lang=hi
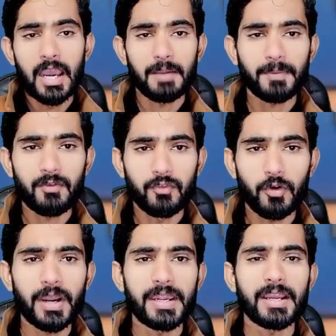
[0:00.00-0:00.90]
आपका
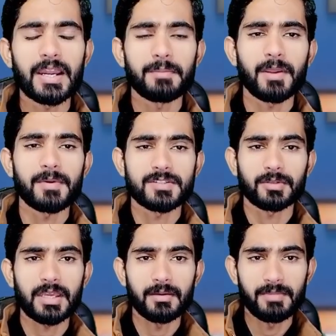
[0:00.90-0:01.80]
वो आईडी कार्ड आपके पास
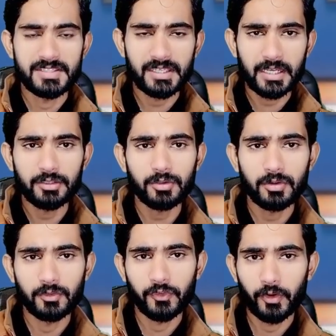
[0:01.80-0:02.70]
होता है बेसिकली
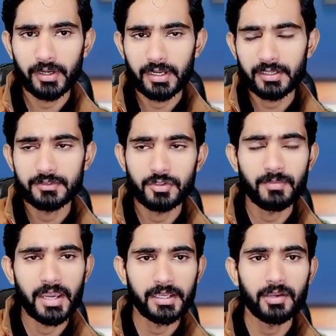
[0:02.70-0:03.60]
तो फॉरेनर जो
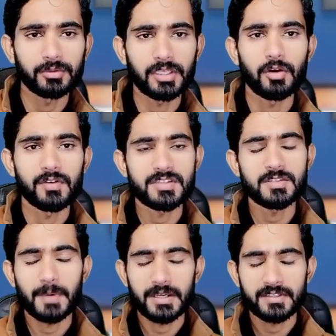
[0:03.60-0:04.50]
बाहर के होते हैं
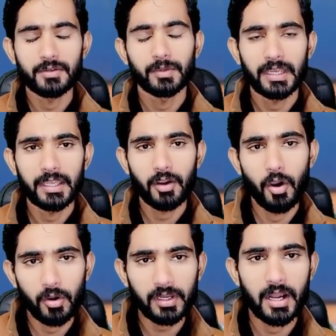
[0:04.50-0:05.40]
ओवरसीज पाकिस्तानी उनके लिए एक
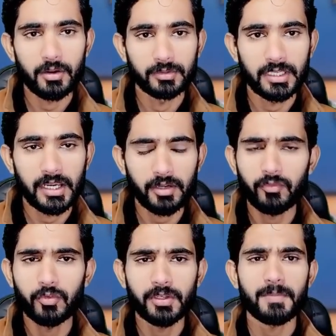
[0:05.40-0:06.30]
और कार्ड होता है अगर
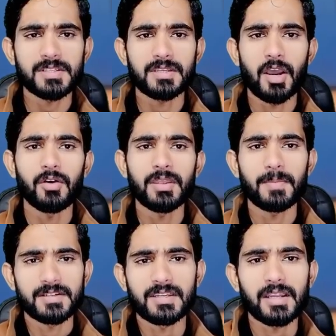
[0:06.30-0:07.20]
वो उनके पास ना हो ये
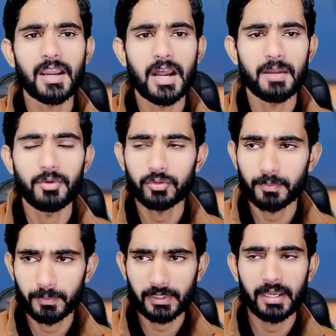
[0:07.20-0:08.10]
पाकिस्तान का कार्ड भी हो तो
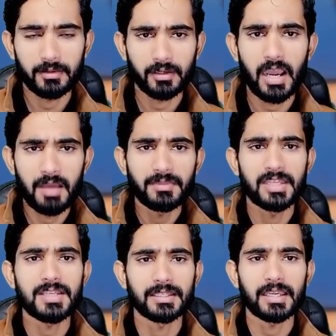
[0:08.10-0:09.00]
काम
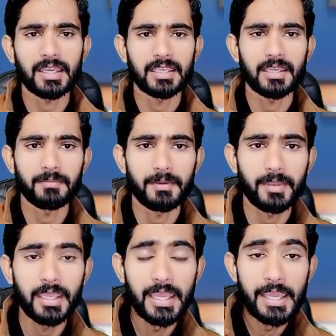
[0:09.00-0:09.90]
दे जाता है कहीं कहीं पे भी